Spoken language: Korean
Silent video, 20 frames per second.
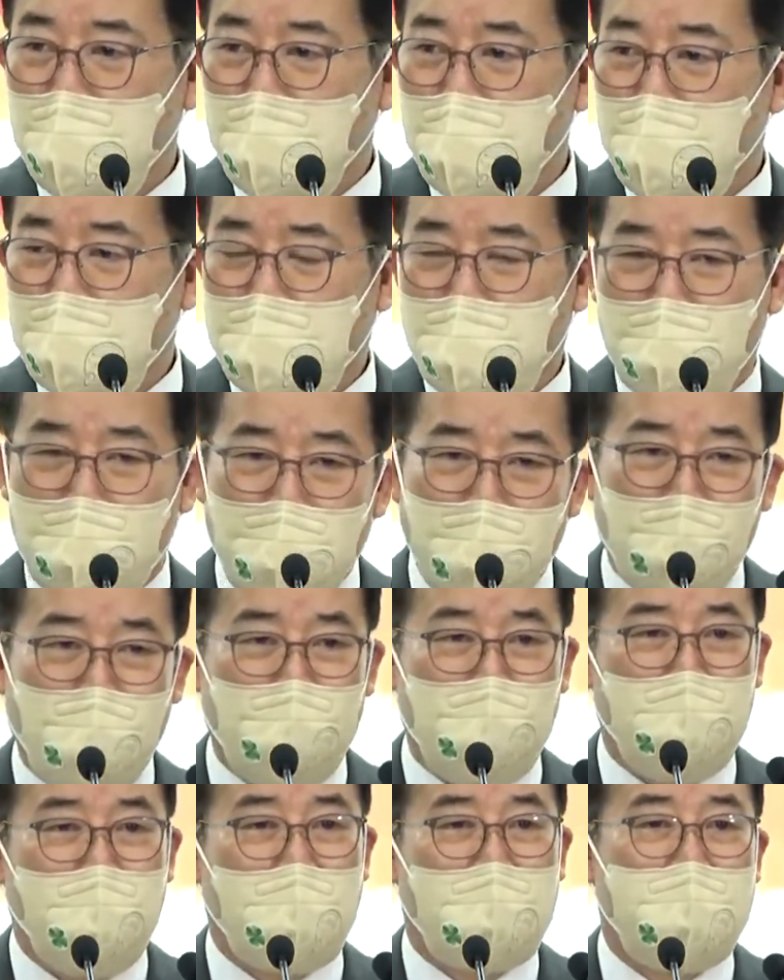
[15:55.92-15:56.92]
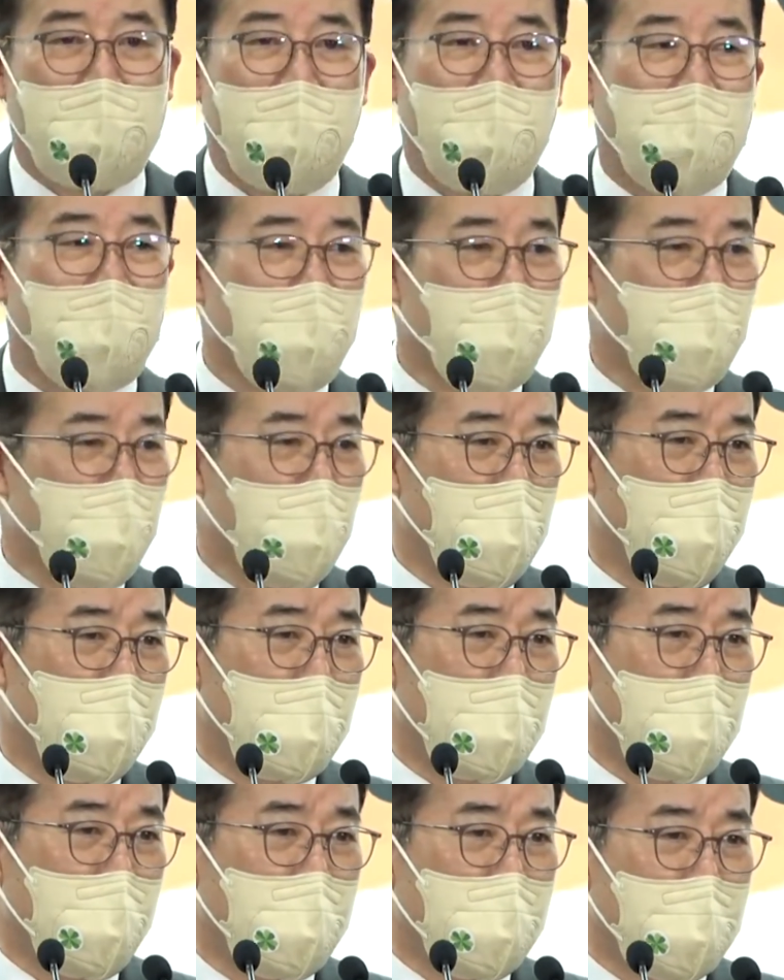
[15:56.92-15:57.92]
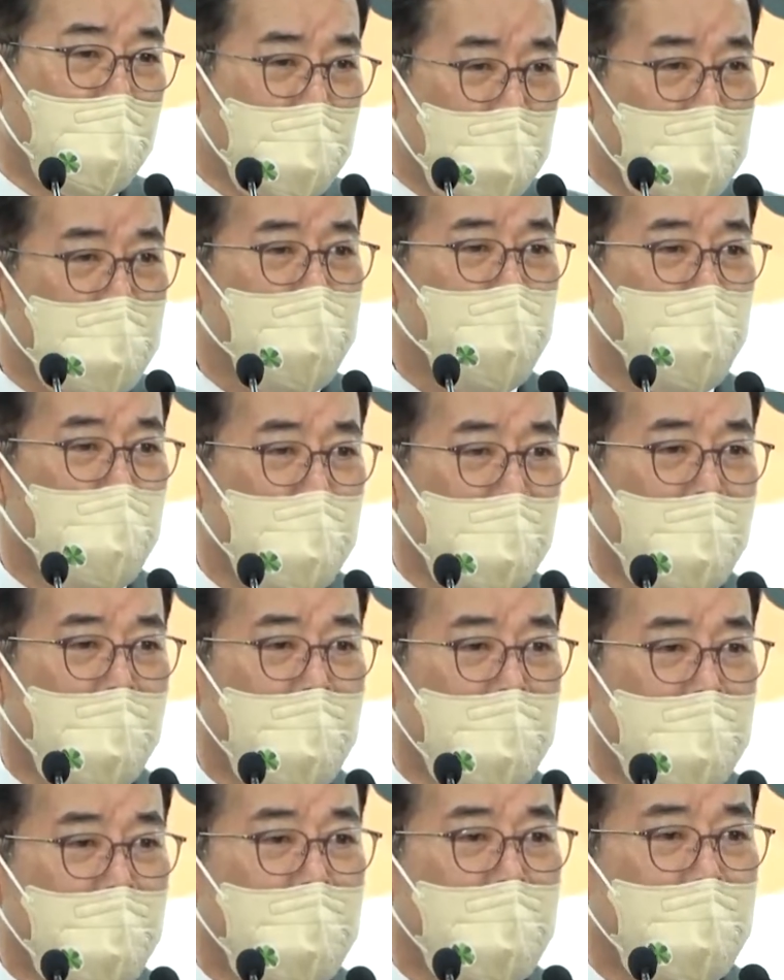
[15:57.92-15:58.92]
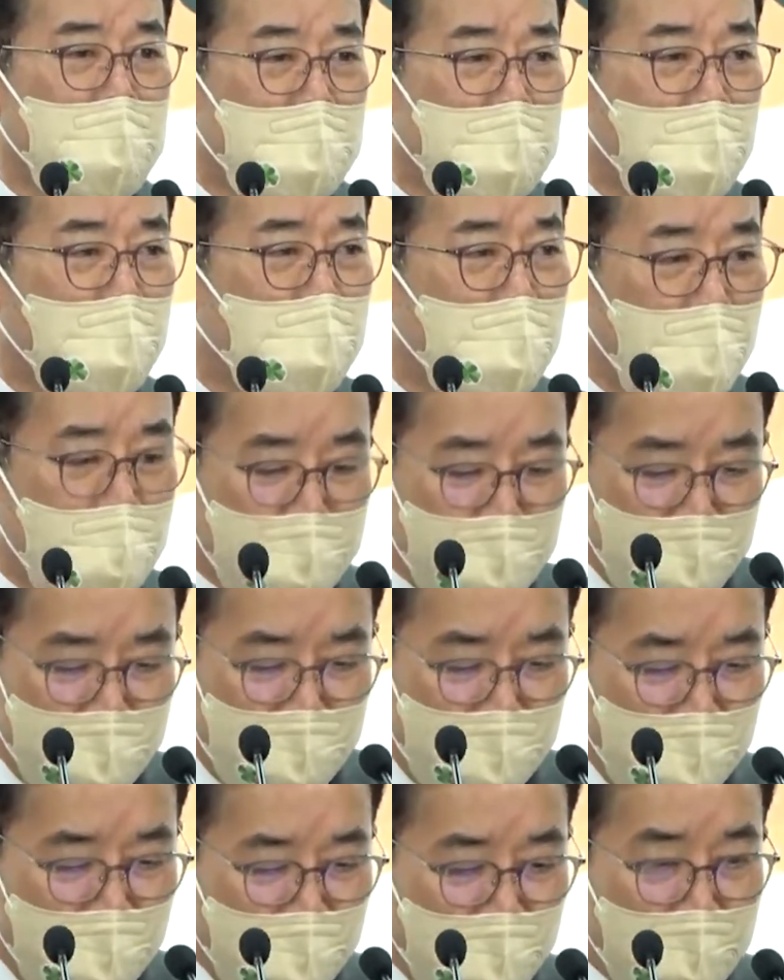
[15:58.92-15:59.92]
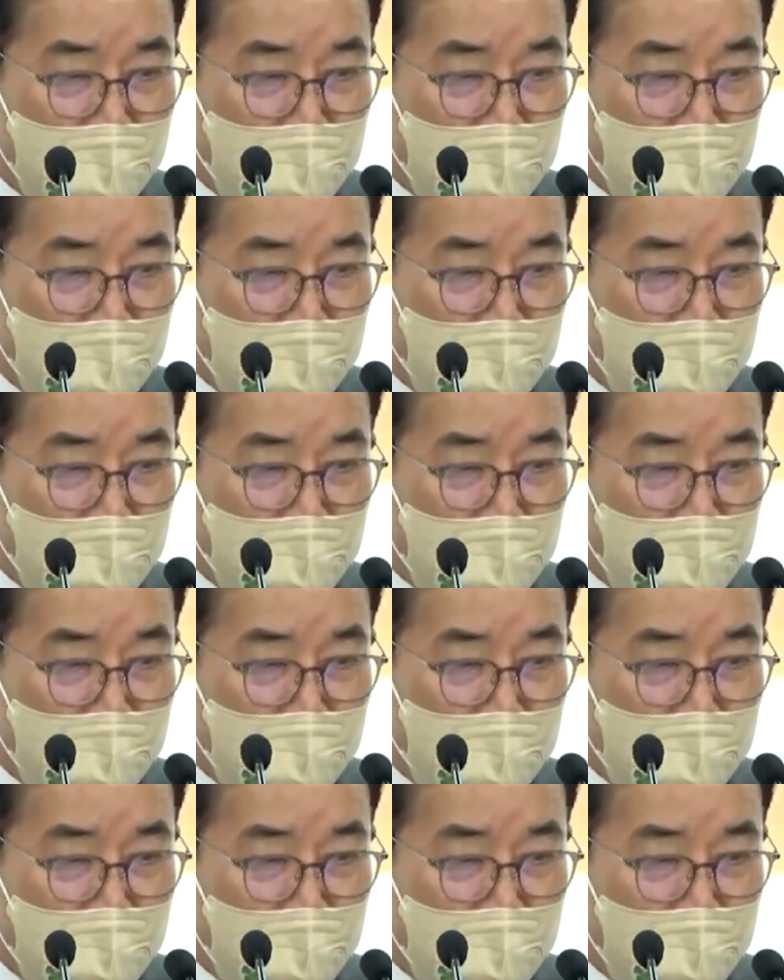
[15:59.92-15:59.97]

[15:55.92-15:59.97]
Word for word: 어떤 언론이 재앙으로 군림한다면 이것은 문제가 있다 이런 차원에서